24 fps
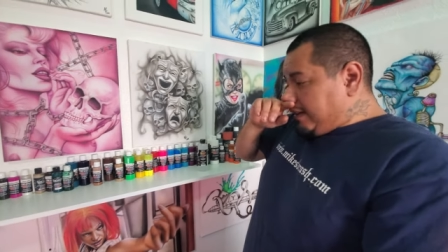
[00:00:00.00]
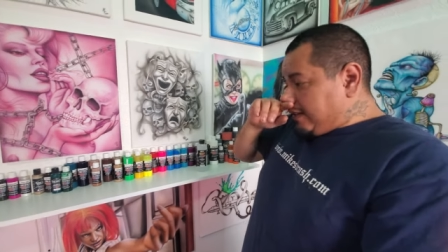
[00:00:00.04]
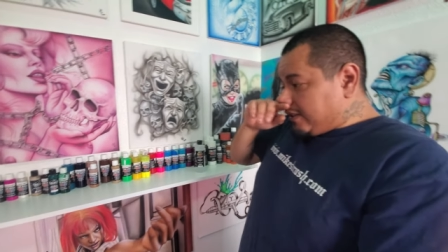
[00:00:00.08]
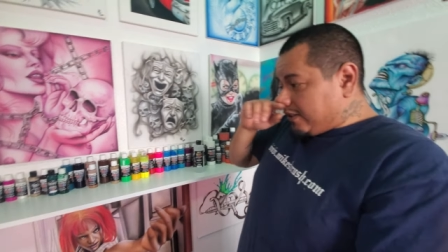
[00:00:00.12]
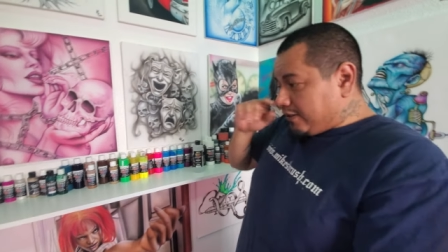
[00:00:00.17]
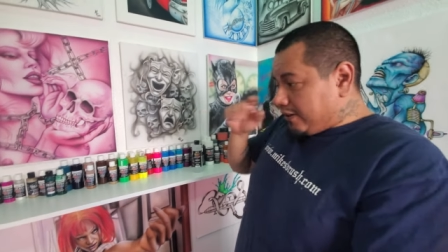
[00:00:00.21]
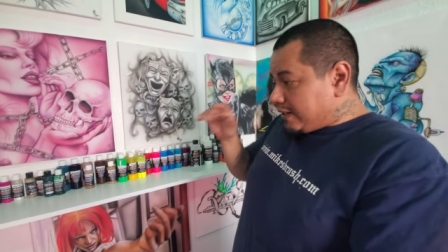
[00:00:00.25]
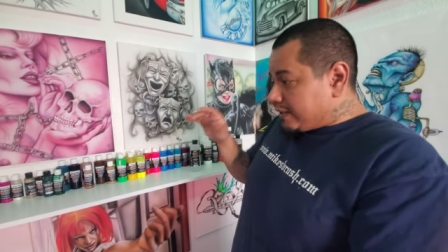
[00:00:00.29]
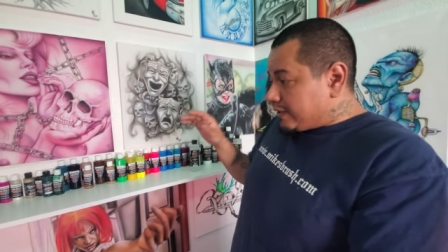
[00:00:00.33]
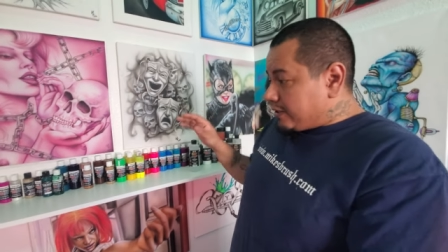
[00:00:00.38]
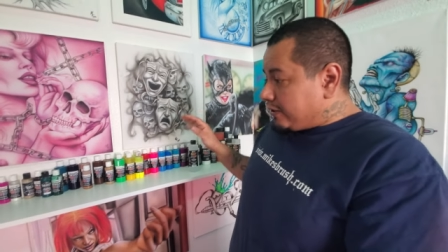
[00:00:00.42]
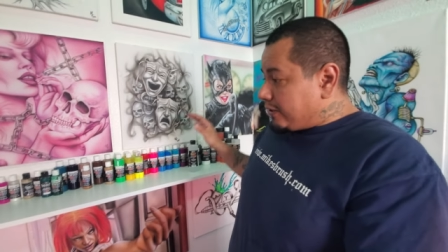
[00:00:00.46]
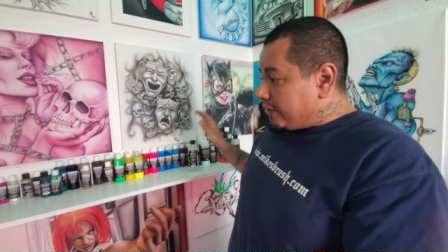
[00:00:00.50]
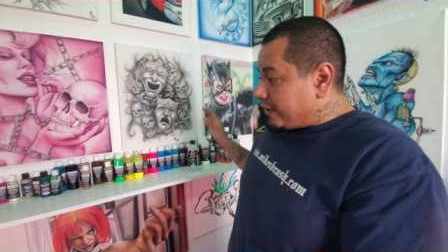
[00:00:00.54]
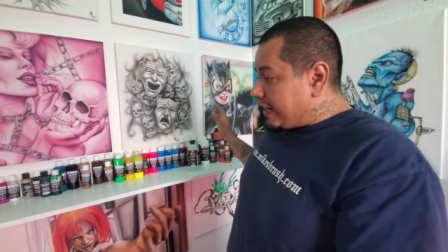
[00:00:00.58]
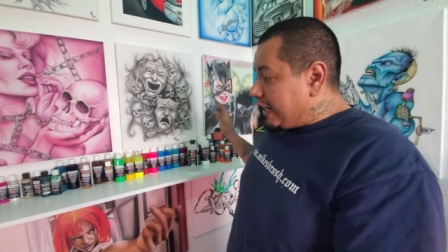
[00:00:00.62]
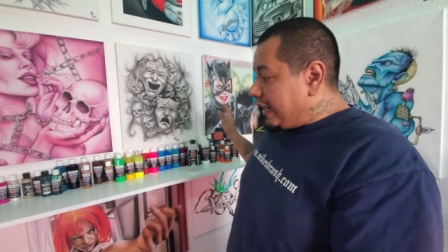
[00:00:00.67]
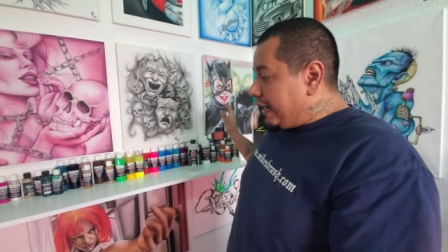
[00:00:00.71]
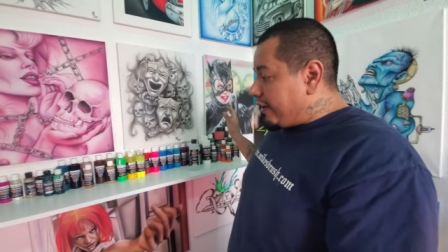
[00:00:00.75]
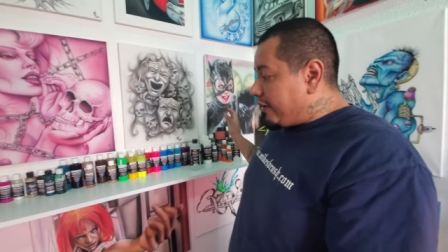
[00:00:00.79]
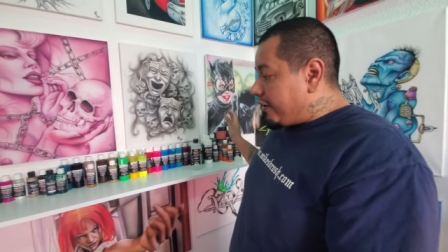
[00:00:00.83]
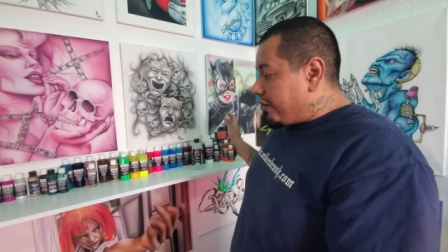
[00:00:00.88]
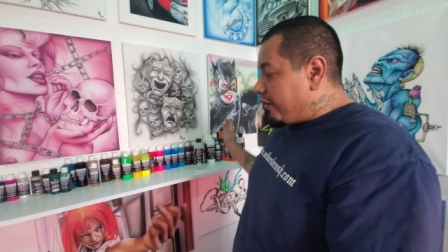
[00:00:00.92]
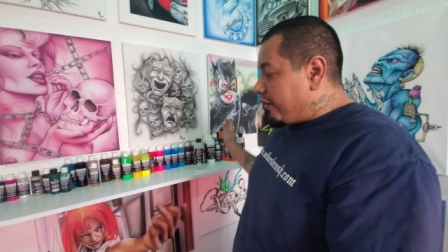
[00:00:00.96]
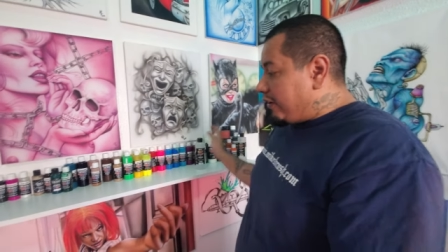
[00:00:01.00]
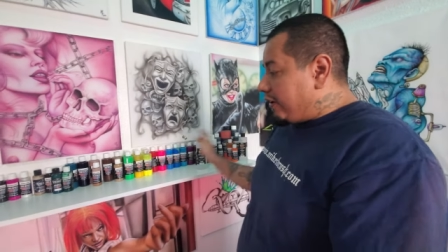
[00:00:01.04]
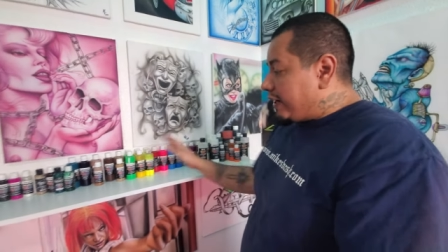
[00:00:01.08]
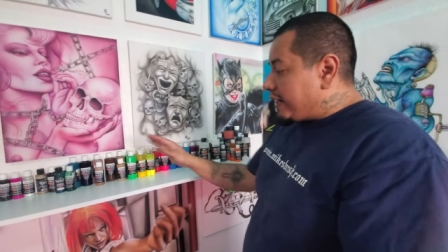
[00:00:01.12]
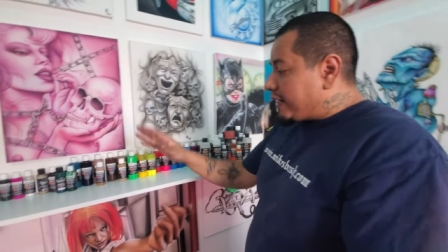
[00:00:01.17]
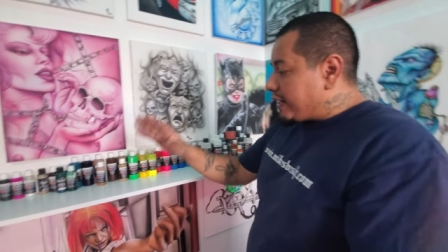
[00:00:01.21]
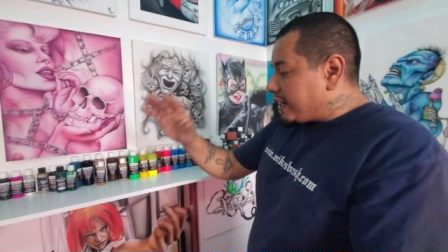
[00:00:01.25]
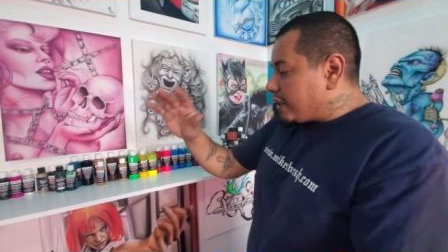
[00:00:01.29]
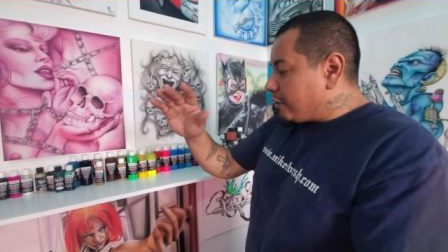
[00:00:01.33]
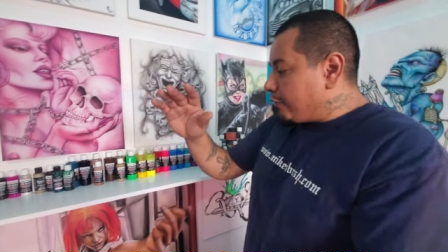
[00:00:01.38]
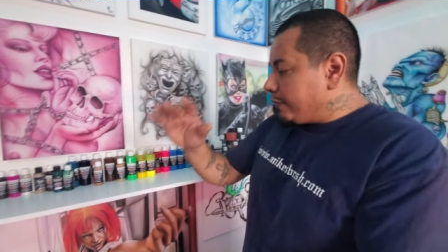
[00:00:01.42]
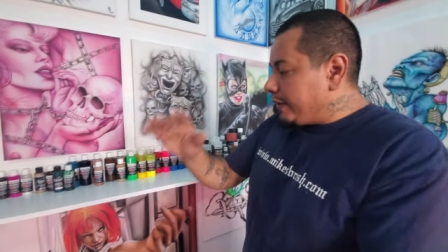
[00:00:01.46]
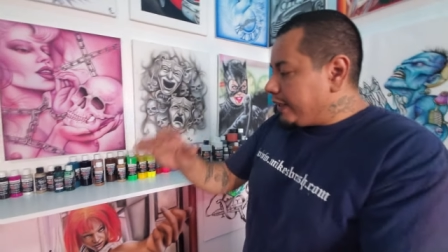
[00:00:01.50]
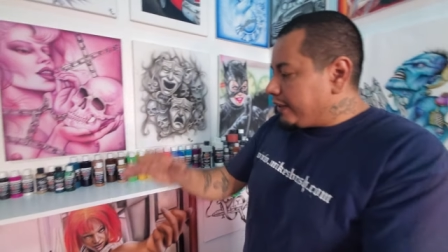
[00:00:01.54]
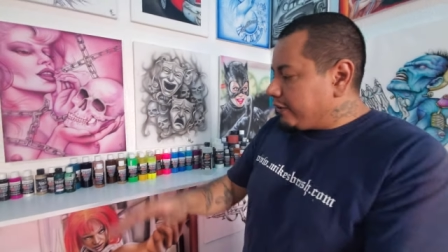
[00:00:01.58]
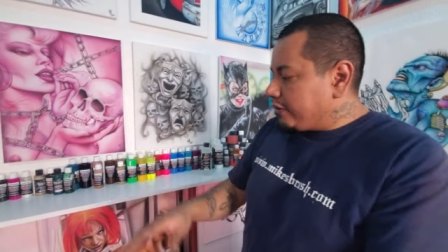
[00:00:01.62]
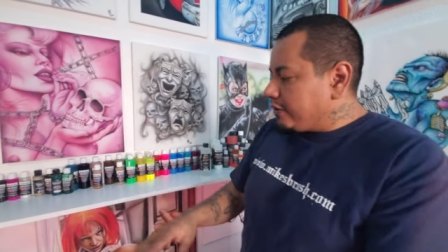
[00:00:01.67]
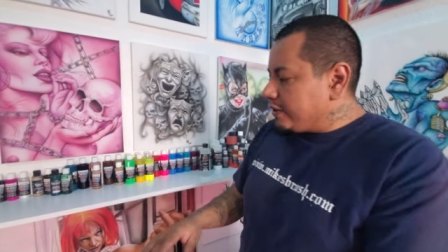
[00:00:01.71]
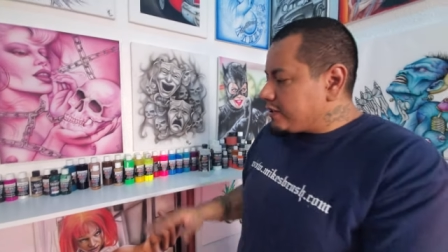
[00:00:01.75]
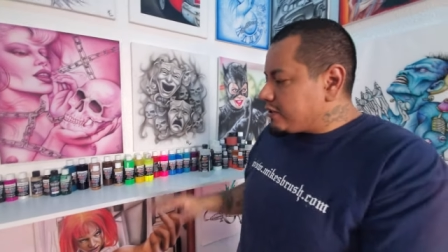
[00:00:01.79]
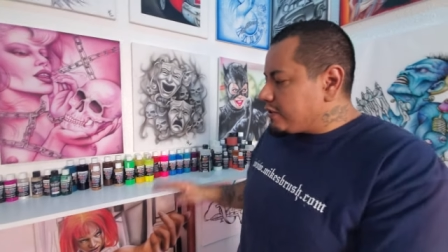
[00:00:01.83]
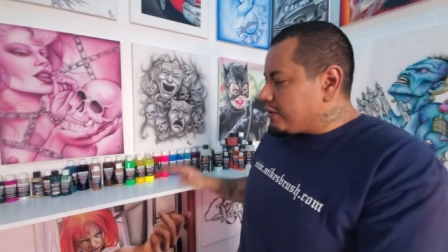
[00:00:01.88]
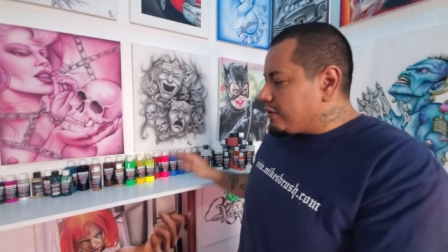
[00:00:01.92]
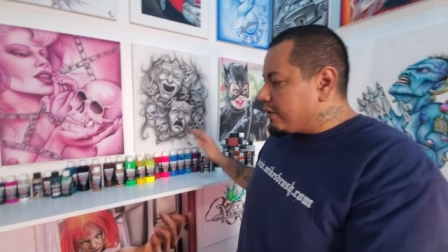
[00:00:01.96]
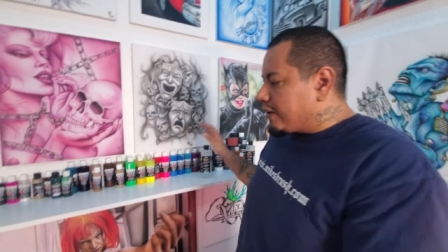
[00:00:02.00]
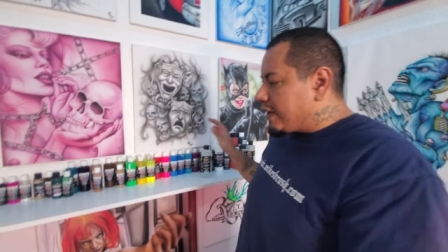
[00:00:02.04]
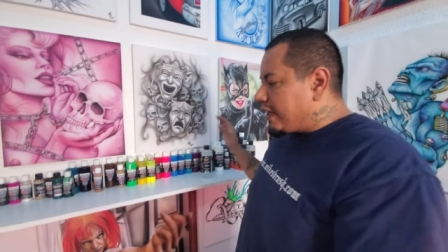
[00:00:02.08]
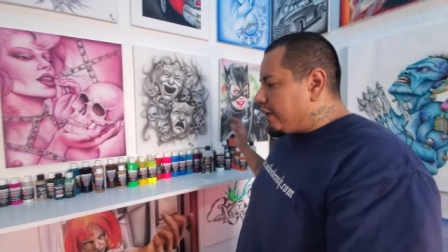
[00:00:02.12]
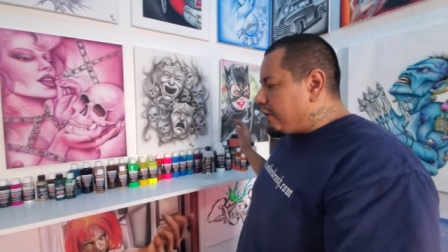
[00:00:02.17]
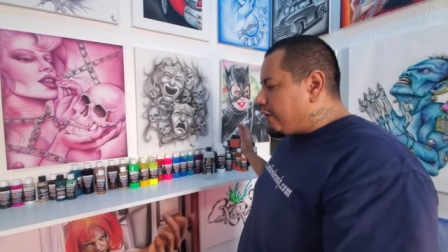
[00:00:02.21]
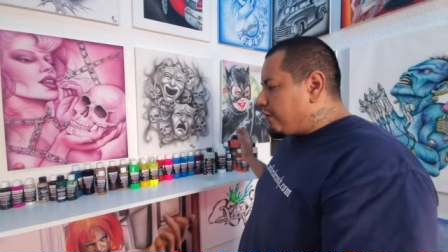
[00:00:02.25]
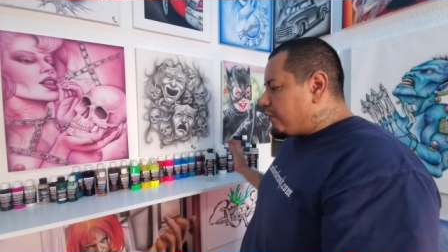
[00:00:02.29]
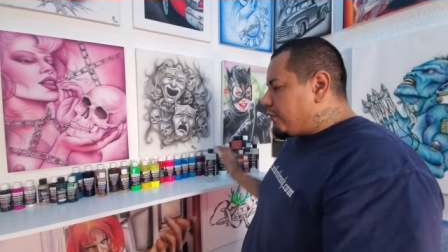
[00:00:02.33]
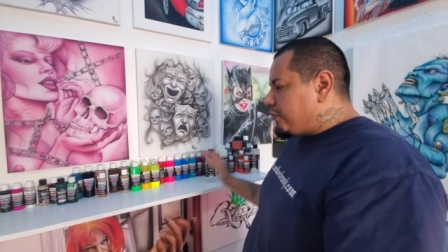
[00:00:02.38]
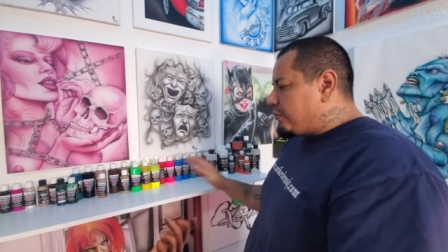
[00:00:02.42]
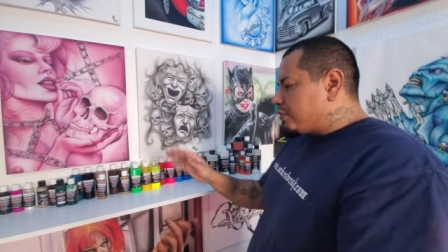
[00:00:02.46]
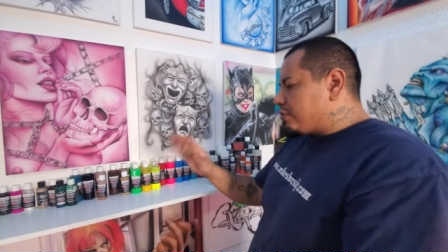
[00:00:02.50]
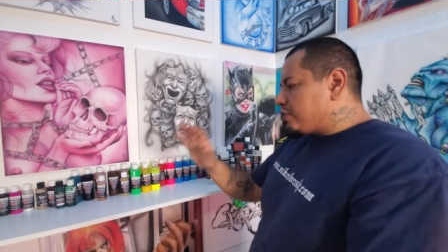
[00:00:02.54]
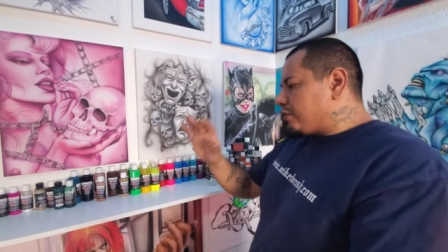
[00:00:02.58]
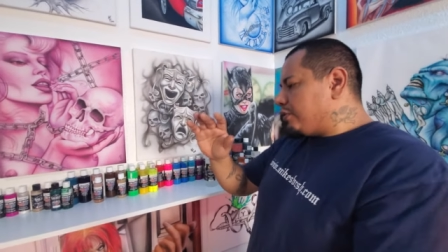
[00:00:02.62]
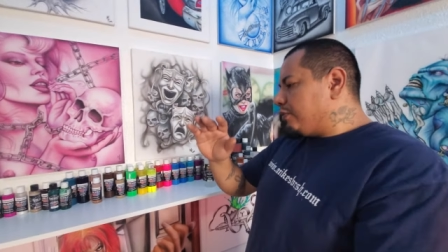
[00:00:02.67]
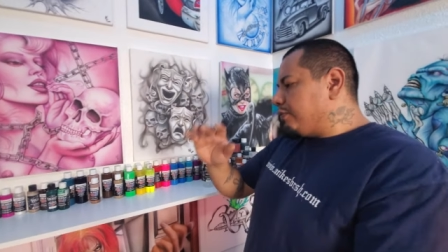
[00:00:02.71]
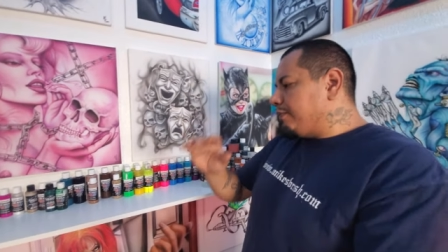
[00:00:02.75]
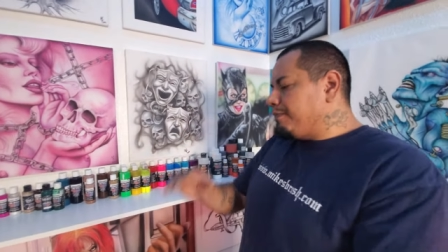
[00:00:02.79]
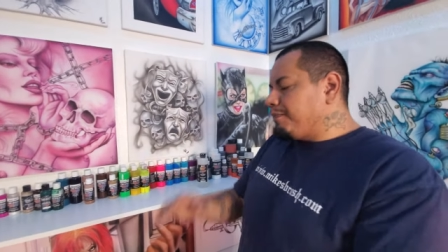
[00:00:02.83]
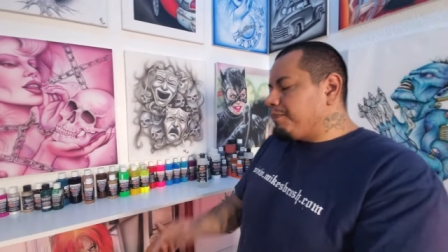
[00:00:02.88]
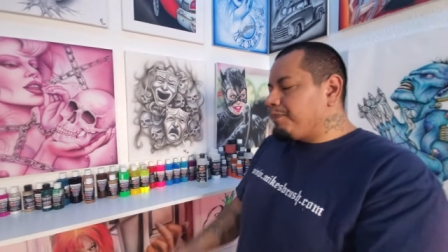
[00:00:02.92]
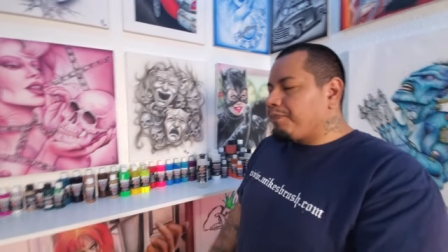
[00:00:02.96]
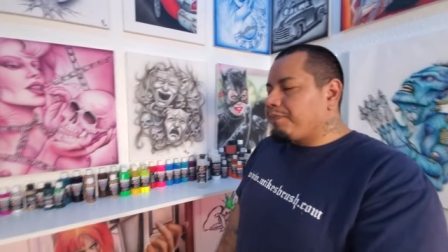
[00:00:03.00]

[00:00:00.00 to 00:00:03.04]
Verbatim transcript: esto es lo que yo les recomiendo, esto es lo que yo uso.